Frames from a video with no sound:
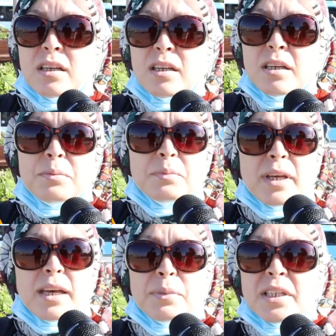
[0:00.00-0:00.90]
e,
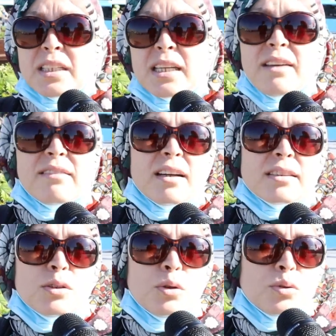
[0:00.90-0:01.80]
birinin
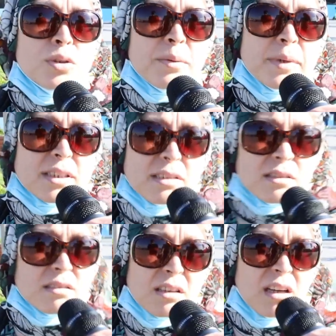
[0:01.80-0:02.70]
evladını öldüremez.
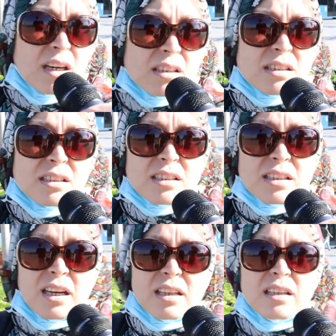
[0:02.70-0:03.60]

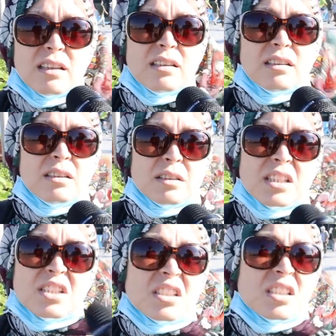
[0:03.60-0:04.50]
Haksızlık yani.
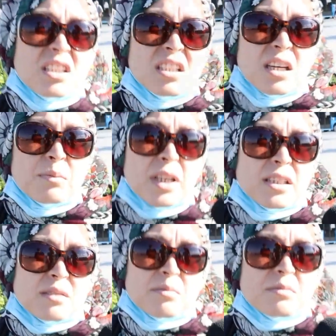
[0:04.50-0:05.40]
Kesinlikle idam
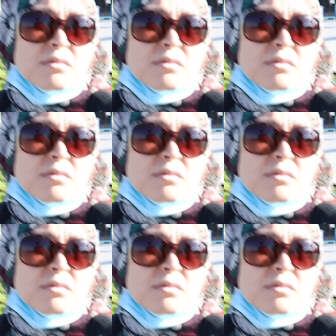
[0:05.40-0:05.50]
lazım.